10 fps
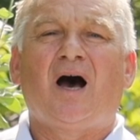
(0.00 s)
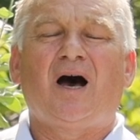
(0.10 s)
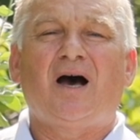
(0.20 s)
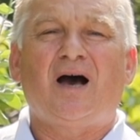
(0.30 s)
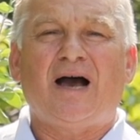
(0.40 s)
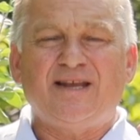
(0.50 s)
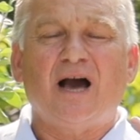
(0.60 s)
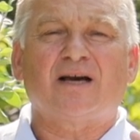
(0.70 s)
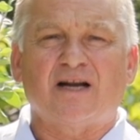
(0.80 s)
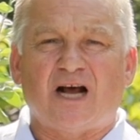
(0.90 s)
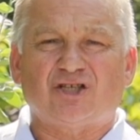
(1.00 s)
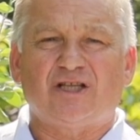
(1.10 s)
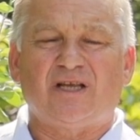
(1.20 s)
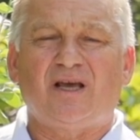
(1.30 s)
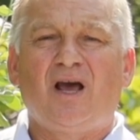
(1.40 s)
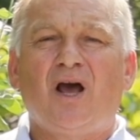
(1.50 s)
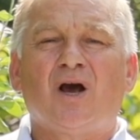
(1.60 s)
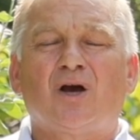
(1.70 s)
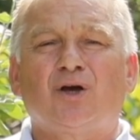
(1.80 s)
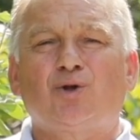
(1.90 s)
А, они окрашенные.
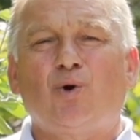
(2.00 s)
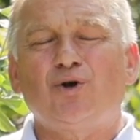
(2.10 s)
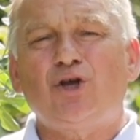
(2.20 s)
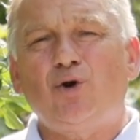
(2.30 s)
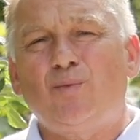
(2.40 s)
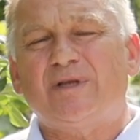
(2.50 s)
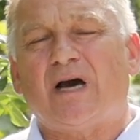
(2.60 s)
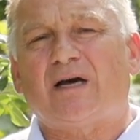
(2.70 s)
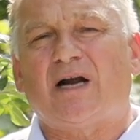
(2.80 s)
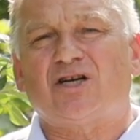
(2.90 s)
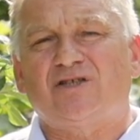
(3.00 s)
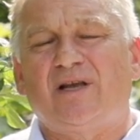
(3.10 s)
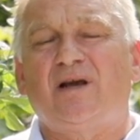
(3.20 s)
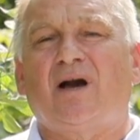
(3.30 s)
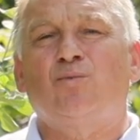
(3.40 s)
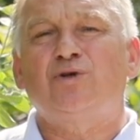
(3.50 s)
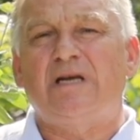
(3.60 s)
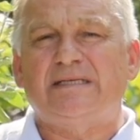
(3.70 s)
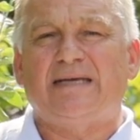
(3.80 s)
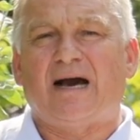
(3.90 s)
Кто не любит окрашенные или кому
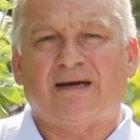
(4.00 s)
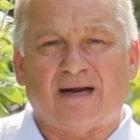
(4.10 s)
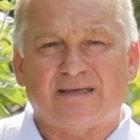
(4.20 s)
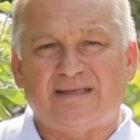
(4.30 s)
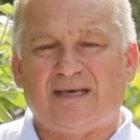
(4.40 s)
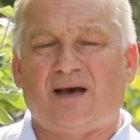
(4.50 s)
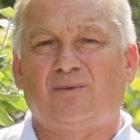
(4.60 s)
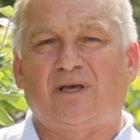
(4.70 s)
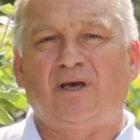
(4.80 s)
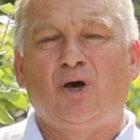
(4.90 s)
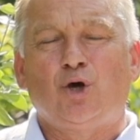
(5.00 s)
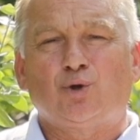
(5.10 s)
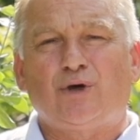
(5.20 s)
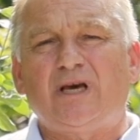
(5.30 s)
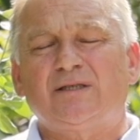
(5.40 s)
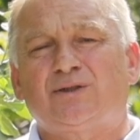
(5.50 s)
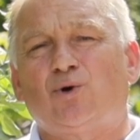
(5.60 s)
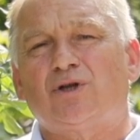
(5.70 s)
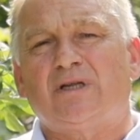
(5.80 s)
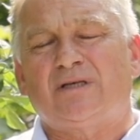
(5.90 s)
нельзя красные яблоки, то есть
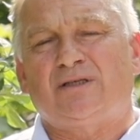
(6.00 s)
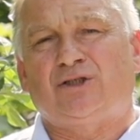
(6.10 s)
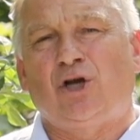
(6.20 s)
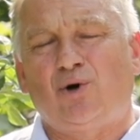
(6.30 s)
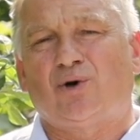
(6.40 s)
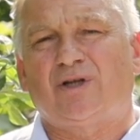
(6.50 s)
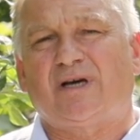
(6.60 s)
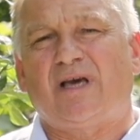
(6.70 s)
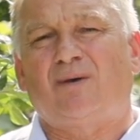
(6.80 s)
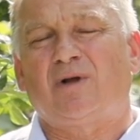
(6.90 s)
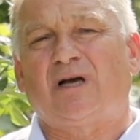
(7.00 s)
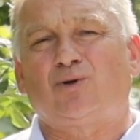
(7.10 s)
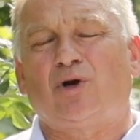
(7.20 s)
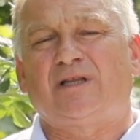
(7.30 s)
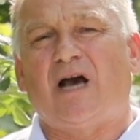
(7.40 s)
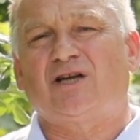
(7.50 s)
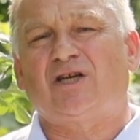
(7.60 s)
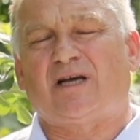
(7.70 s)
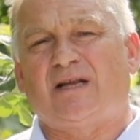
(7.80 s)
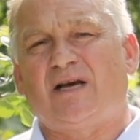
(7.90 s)
сорт зеленых яблок, которые
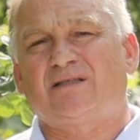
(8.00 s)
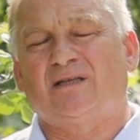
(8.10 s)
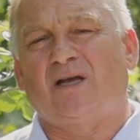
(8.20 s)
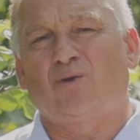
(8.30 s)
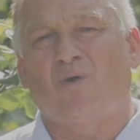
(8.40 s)
также хранятся на